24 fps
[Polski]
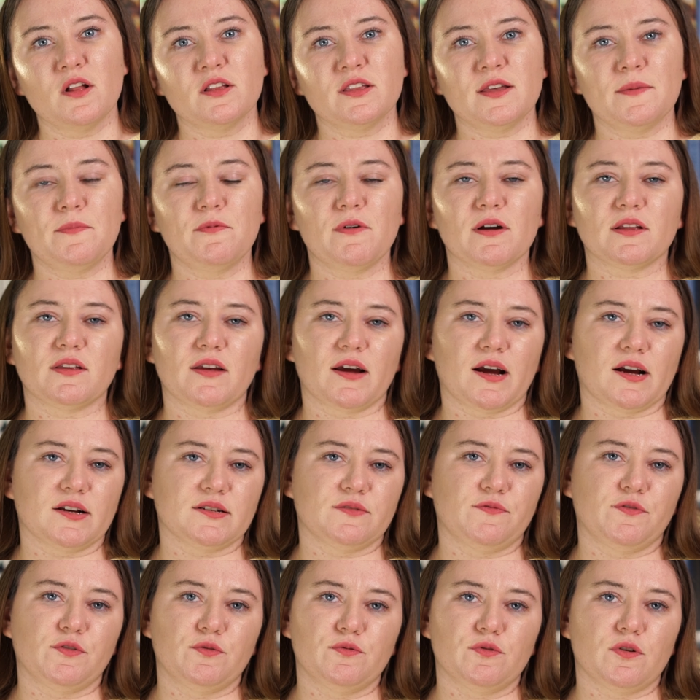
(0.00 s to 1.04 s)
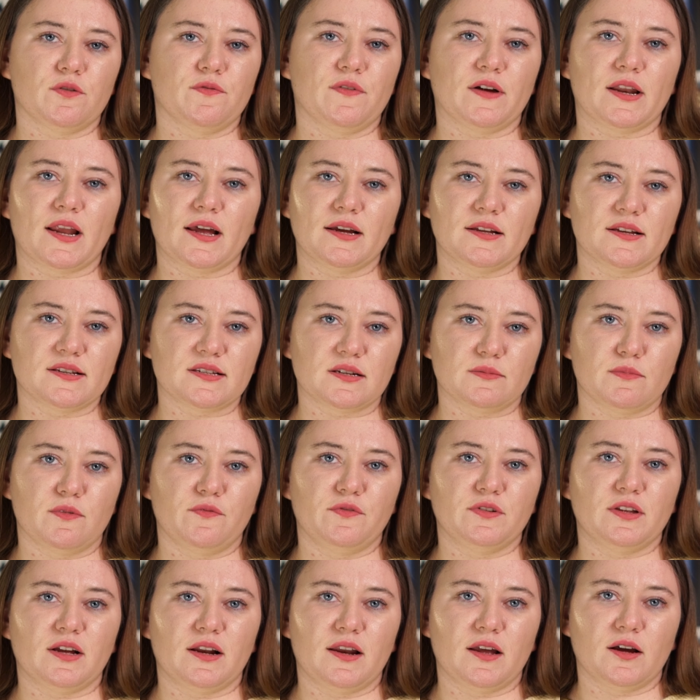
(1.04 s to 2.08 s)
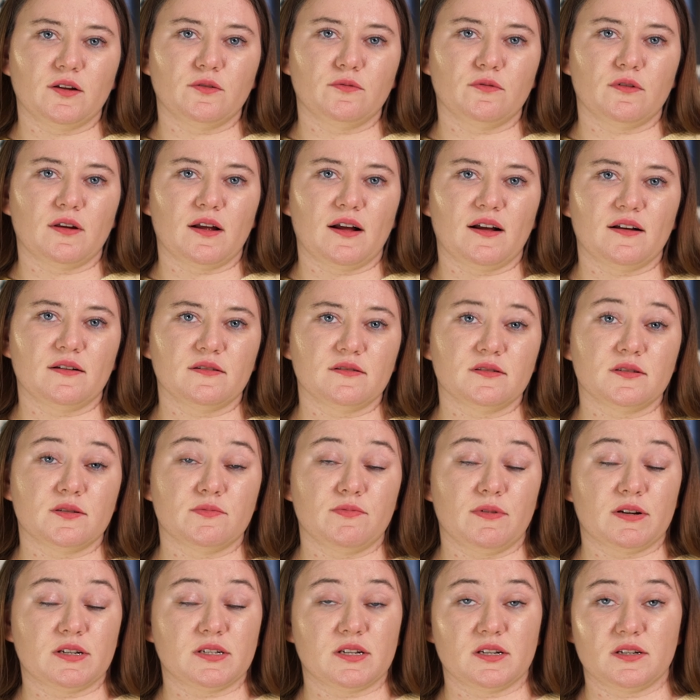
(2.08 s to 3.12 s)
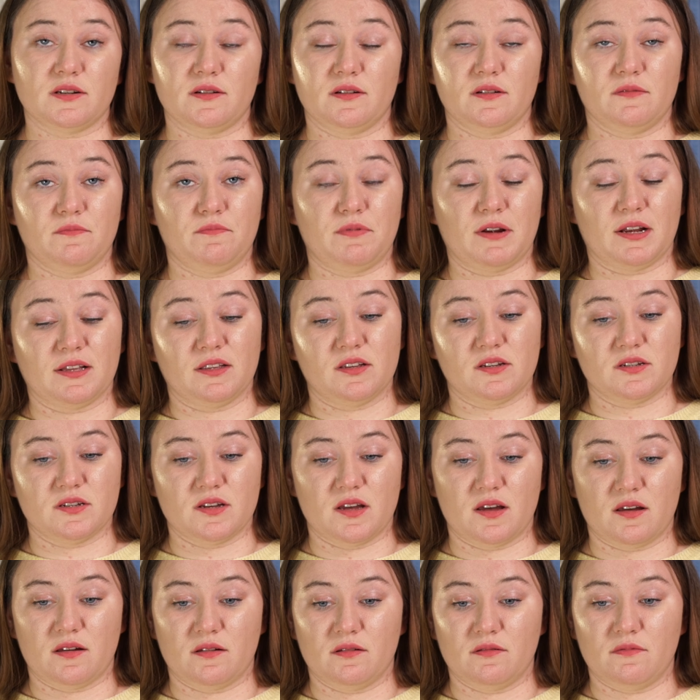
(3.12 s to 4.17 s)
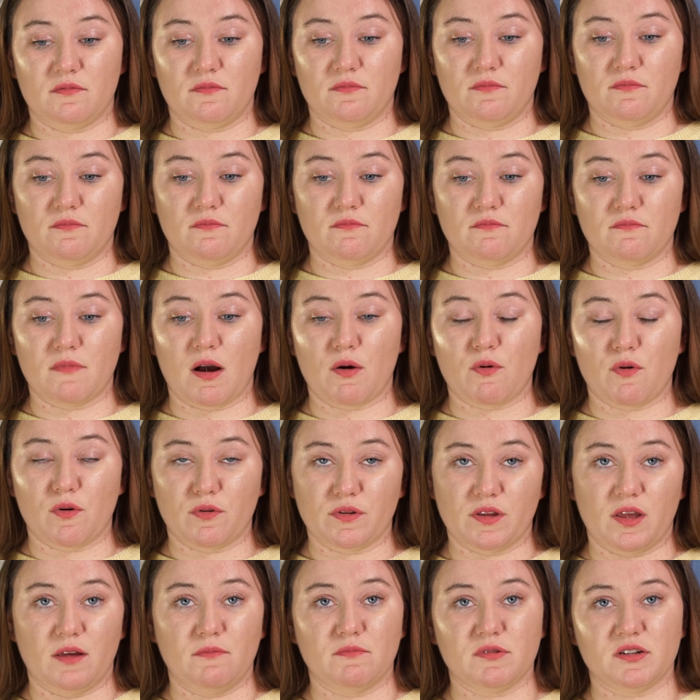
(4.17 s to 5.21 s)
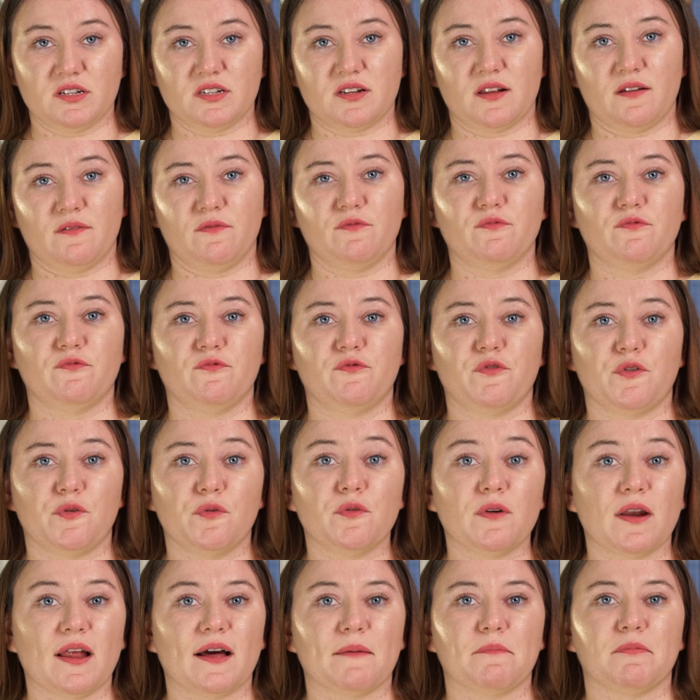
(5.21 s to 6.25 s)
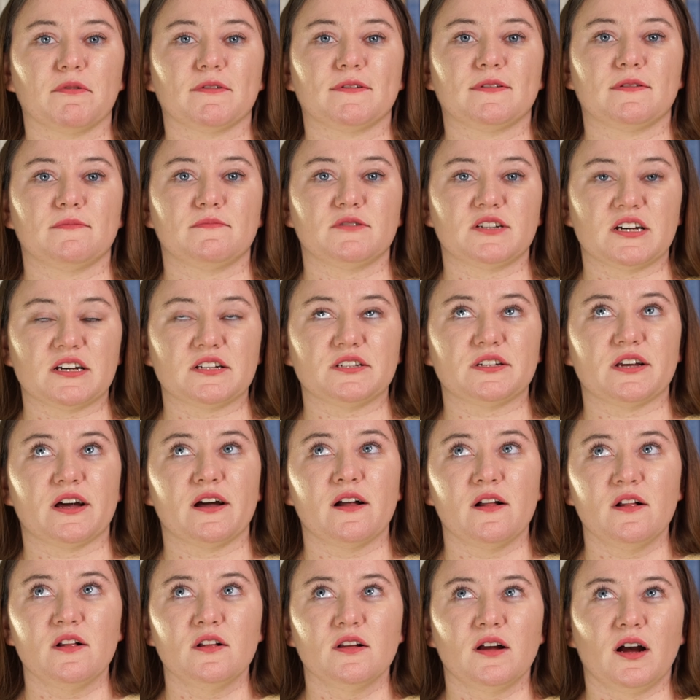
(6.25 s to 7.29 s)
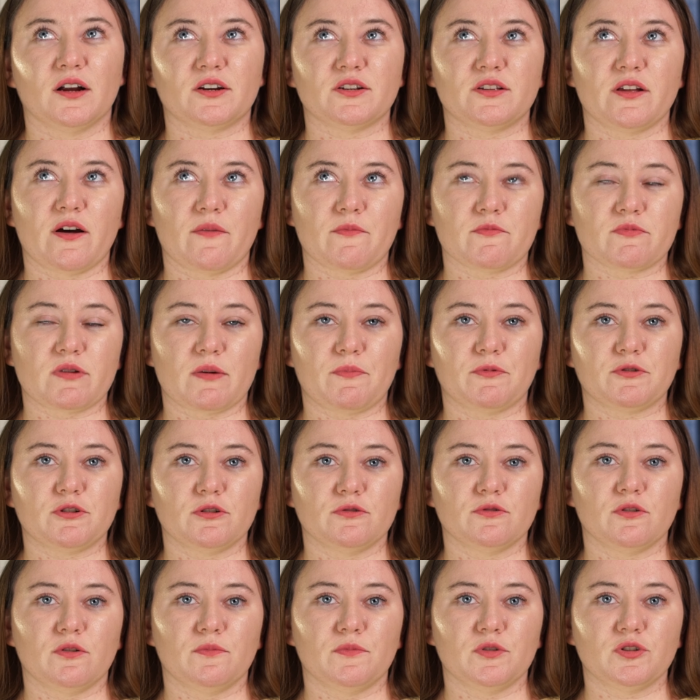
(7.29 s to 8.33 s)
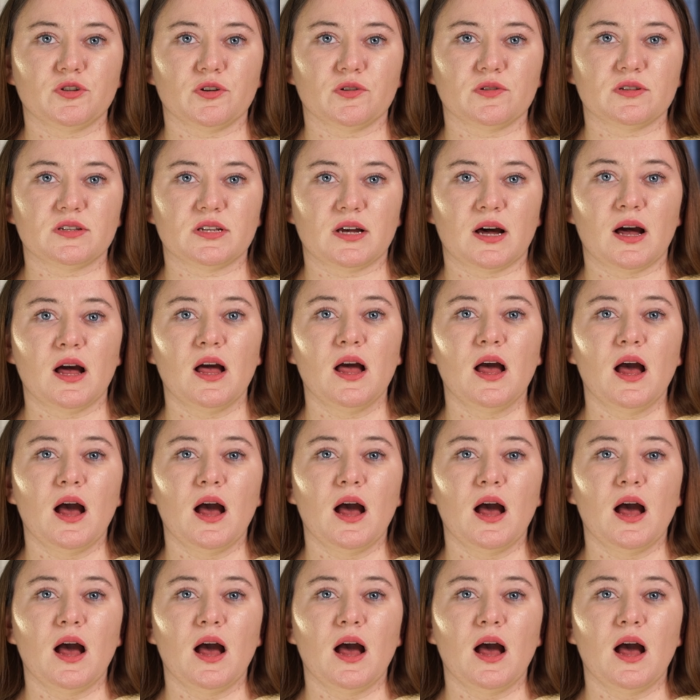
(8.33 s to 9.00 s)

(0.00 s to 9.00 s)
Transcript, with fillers: Nie była to jakaś wygórowana i niesamowita lektura, zwłaszcza, że praktycznie mało o niej myślę w ogóle po tym czasie, a czytałam ją na początku miesiąca,